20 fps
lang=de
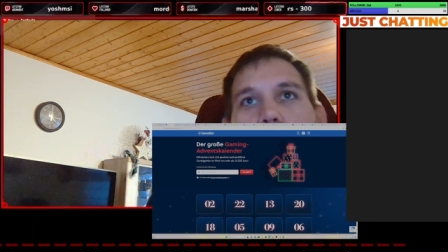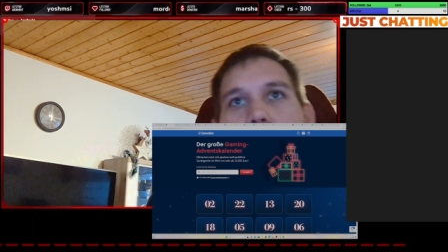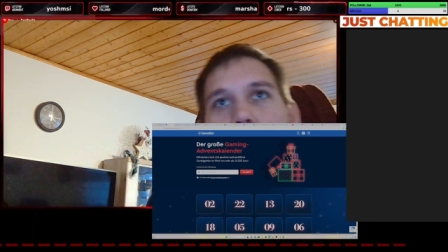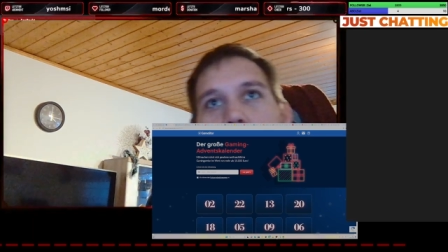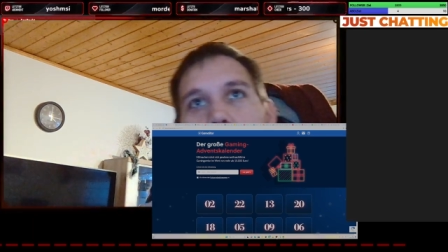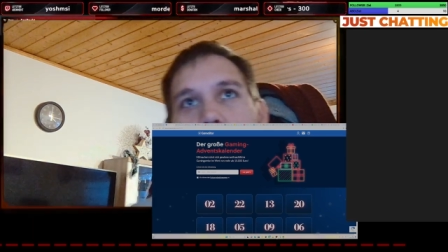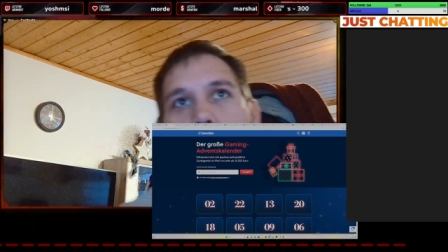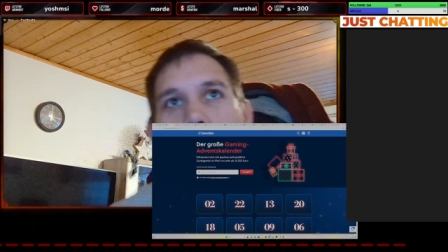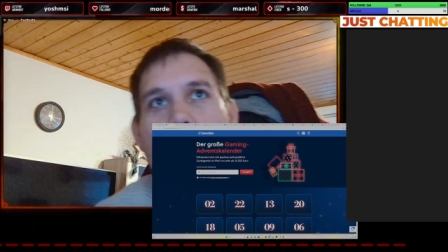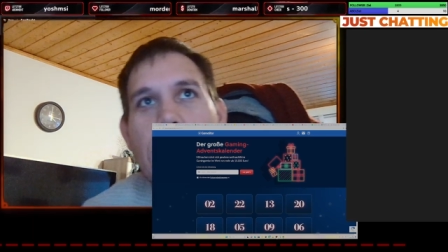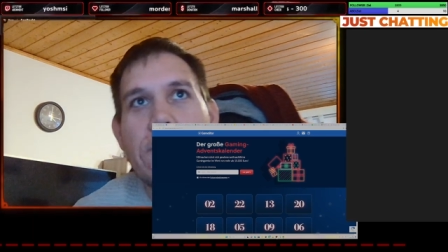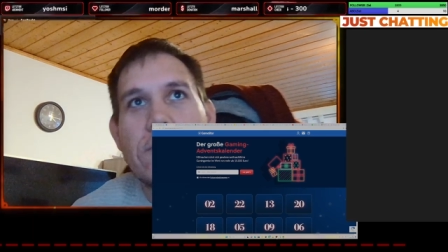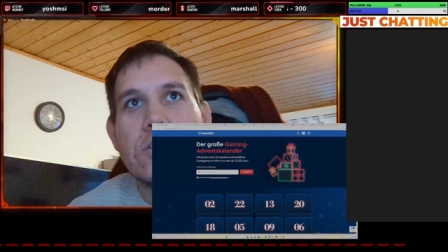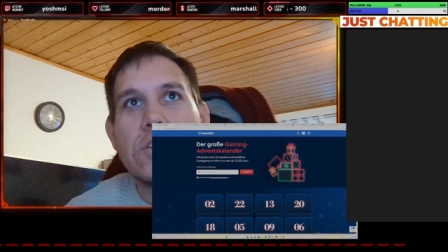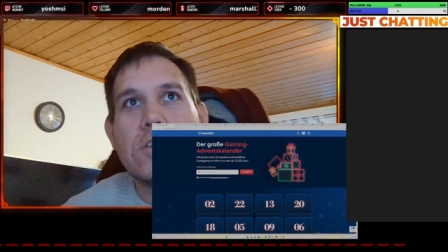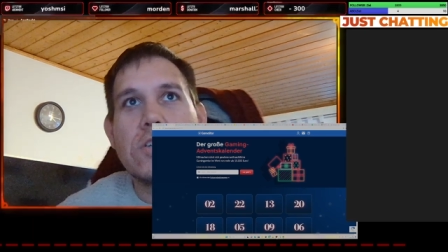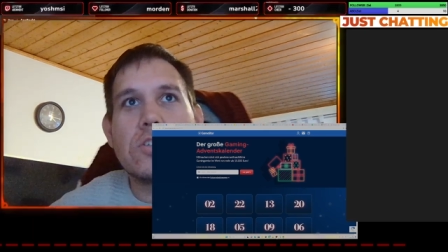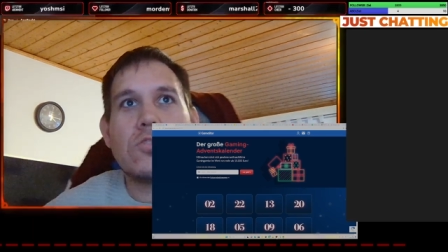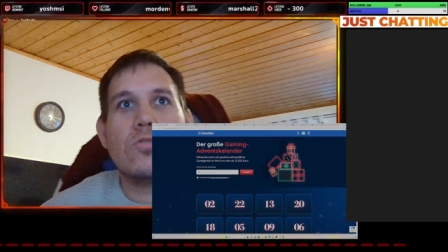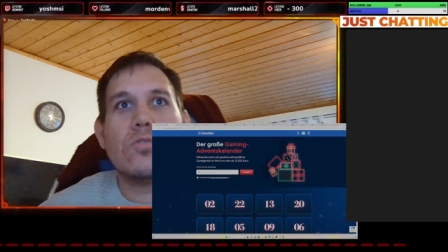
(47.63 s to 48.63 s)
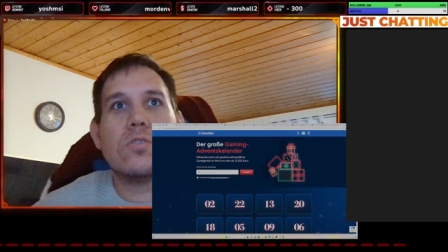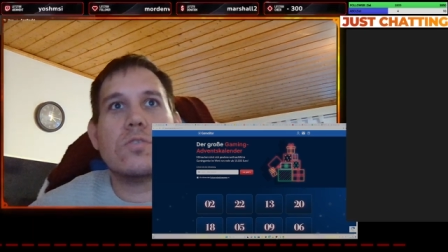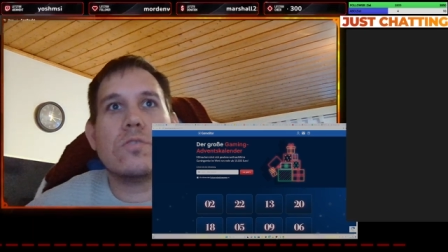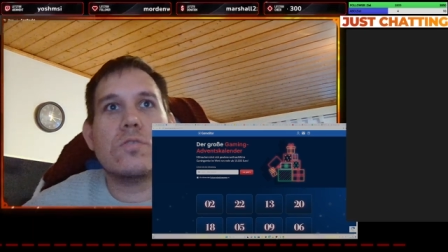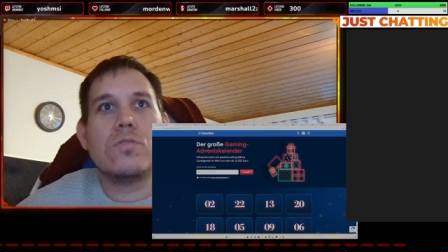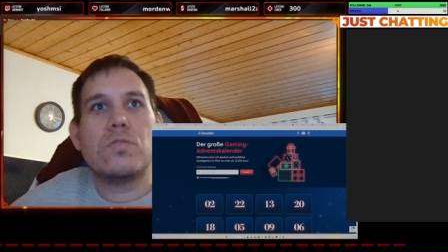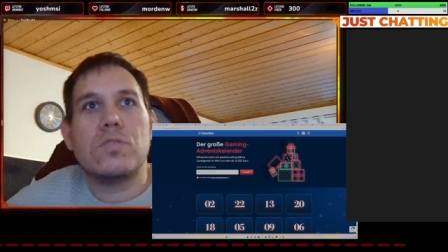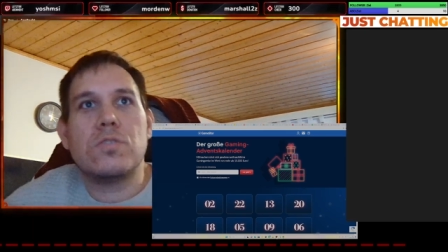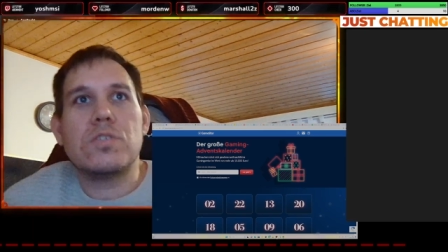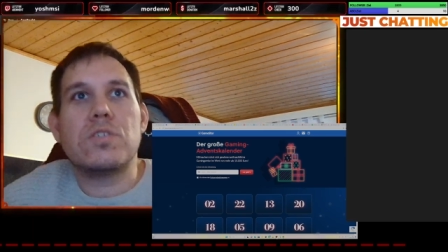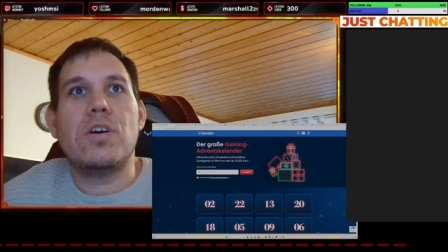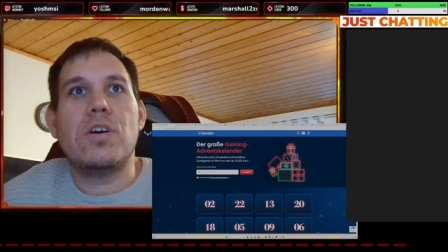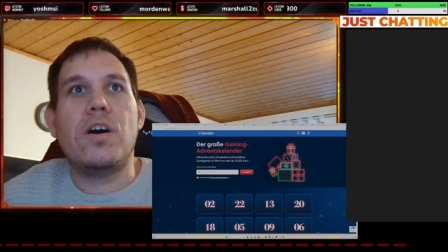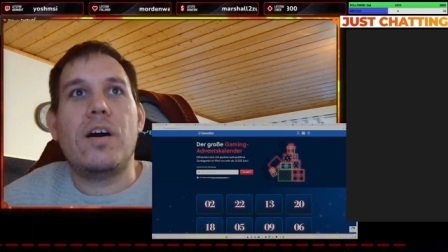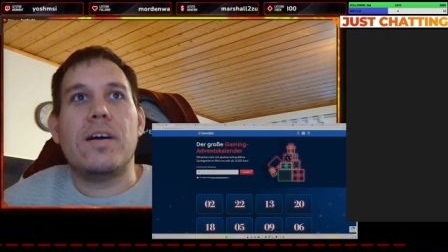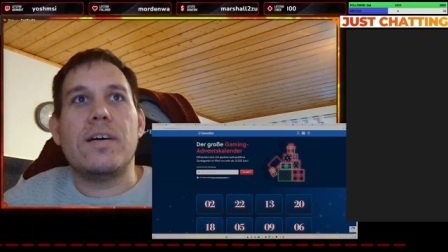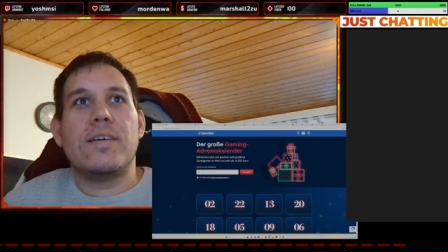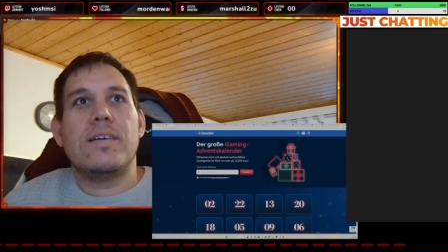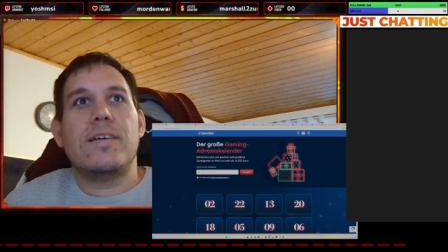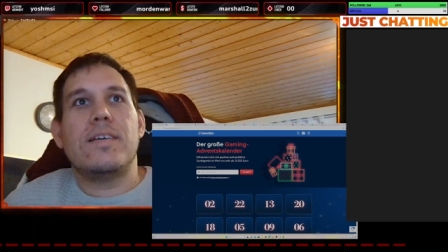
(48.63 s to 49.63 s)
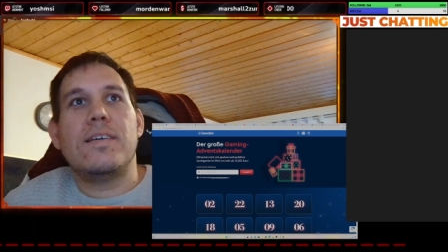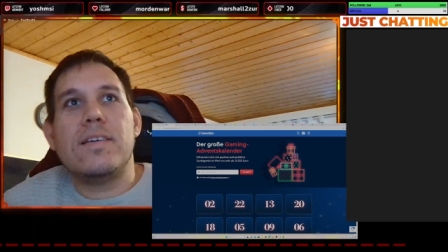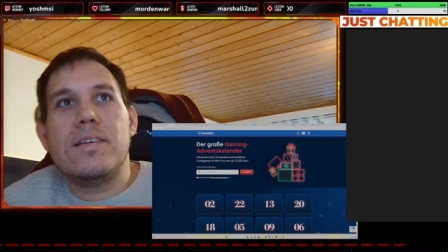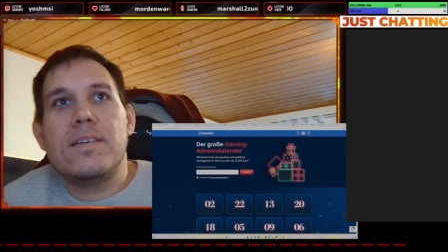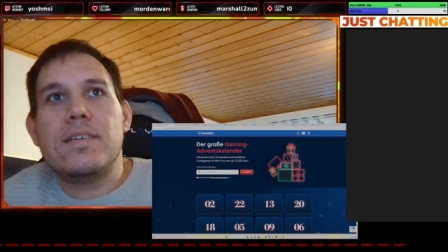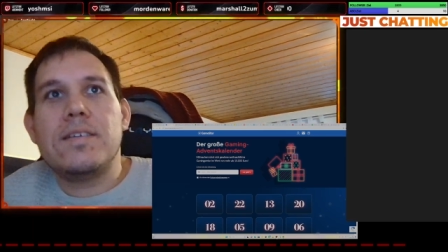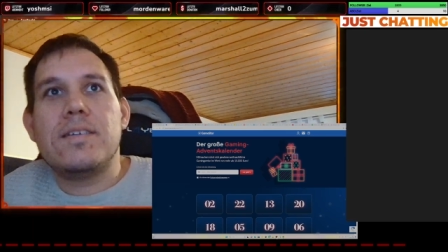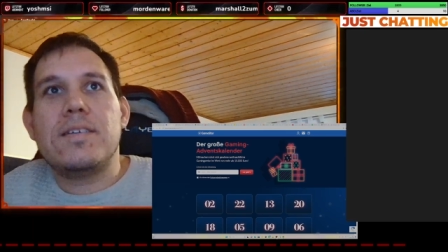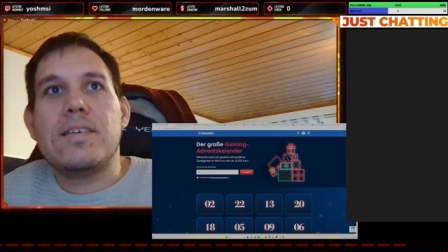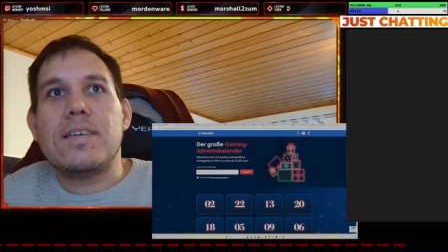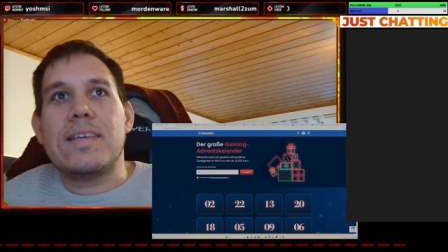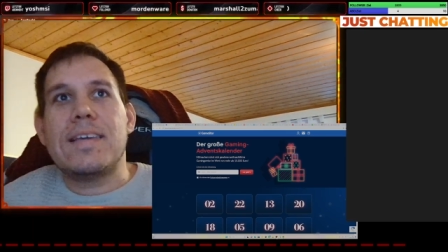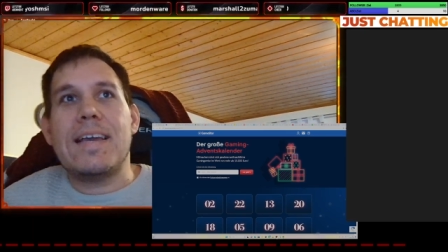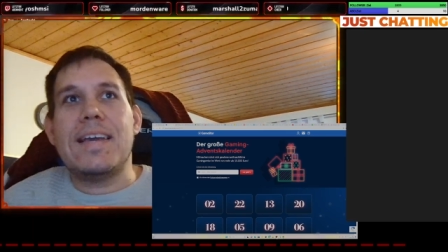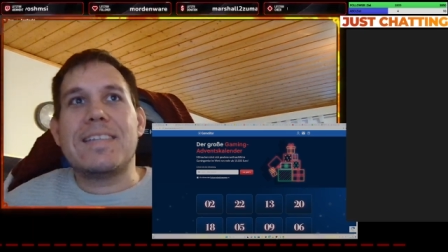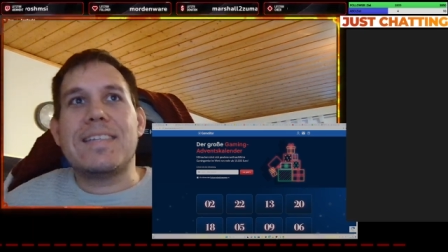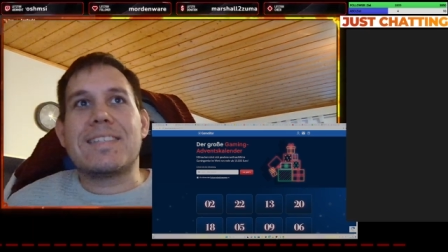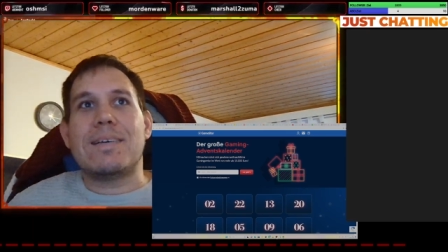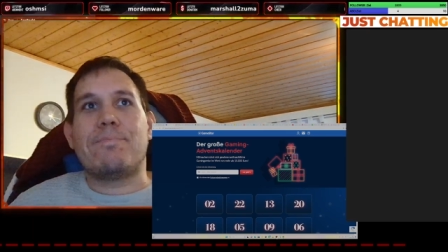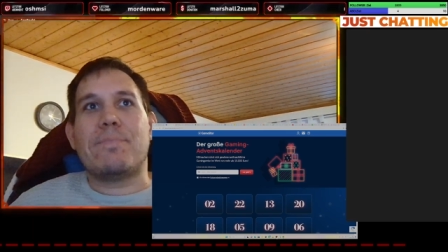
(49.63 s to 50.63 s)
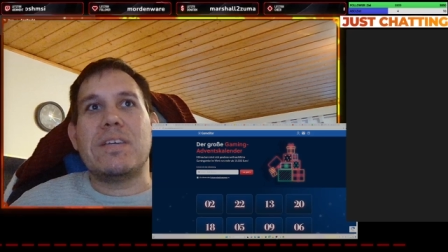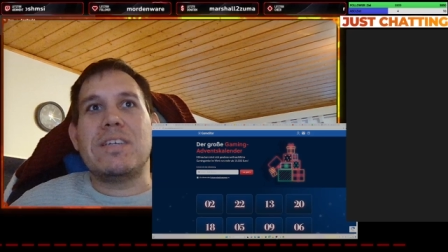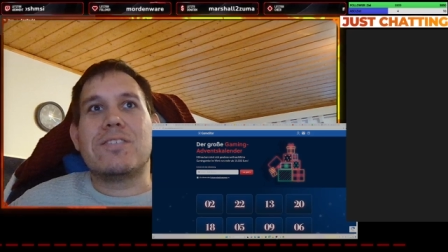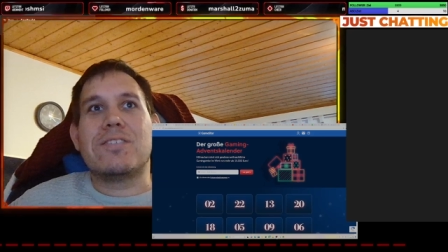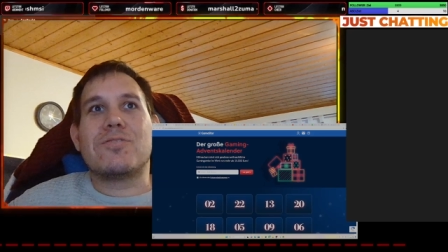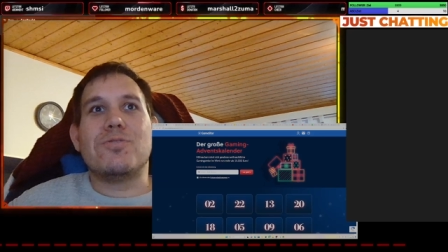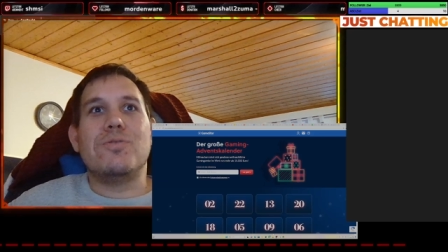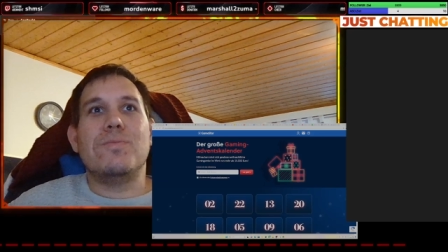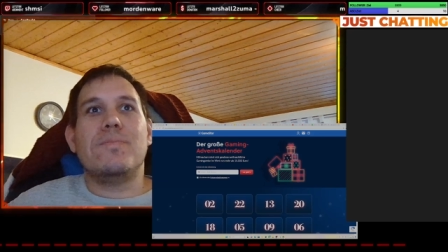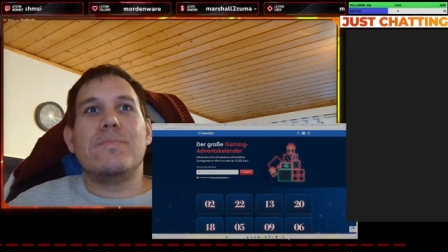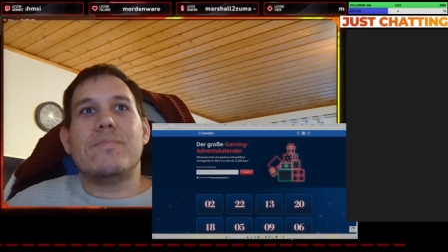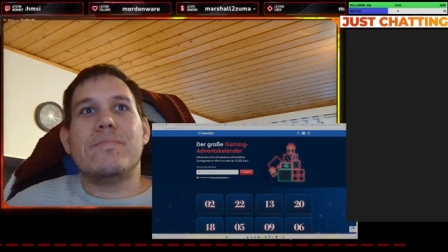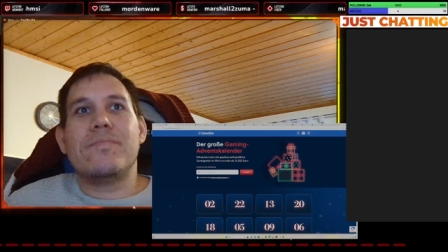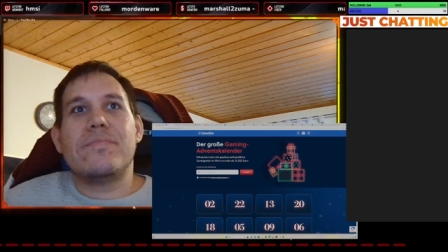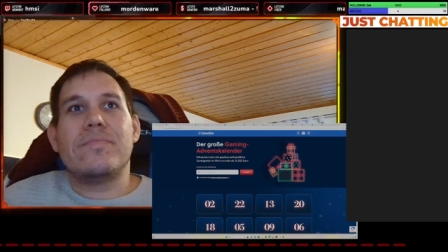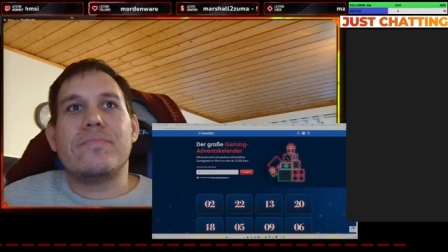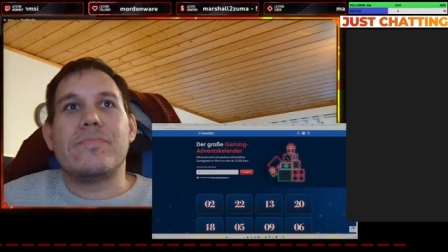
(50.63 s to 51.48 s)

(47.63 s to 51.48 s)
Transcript: Ja, andere Richtung. So. Jetzt bin ich drüben.